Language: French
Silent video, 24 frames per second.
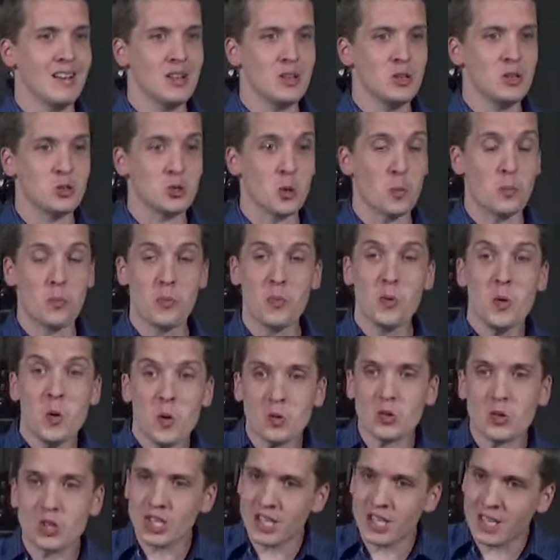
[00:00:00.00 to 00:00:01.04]
se
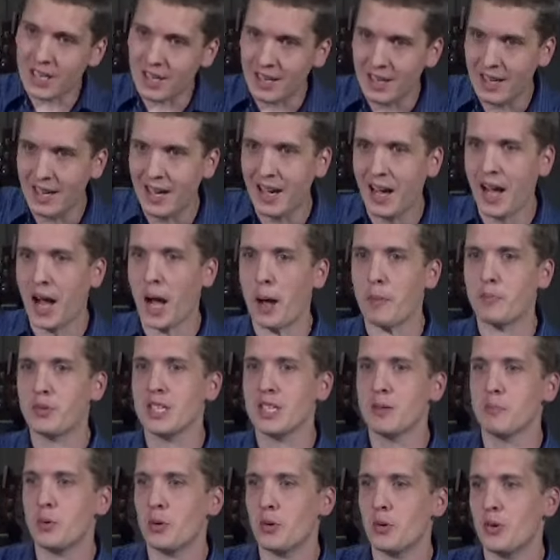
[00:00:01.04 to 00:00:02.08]
plonger un petit
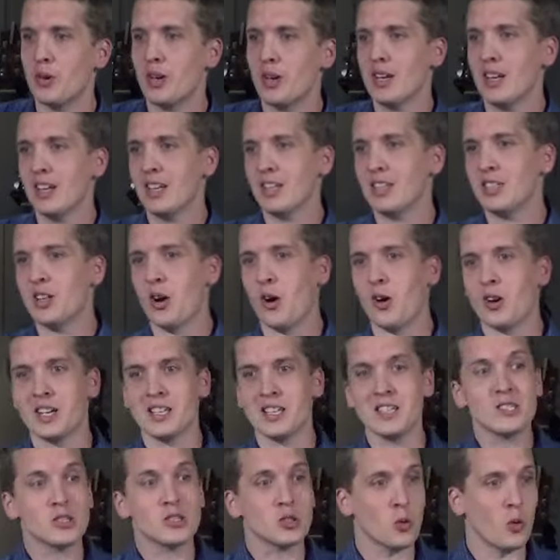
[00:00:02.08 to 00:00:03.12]
peu dans
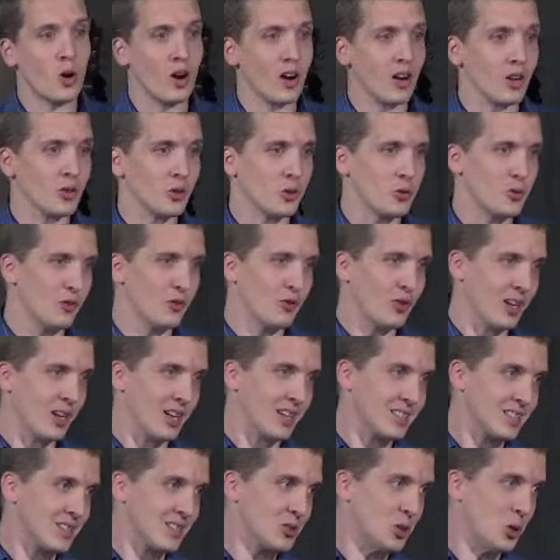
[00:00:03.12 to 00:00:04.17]
l'histoire de nos
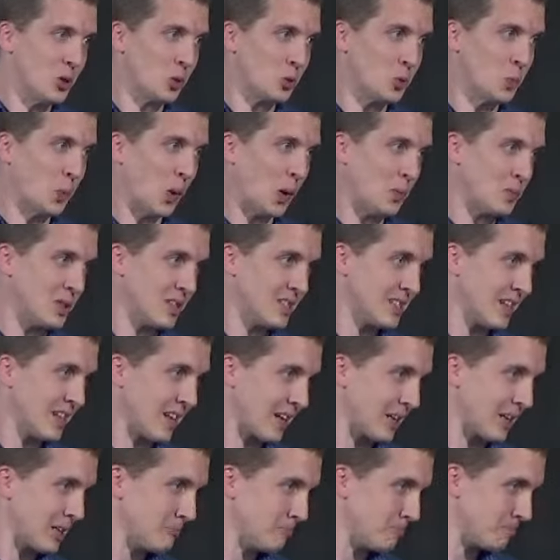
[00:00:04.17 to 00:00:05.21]
frères et sœurs du premier siècle.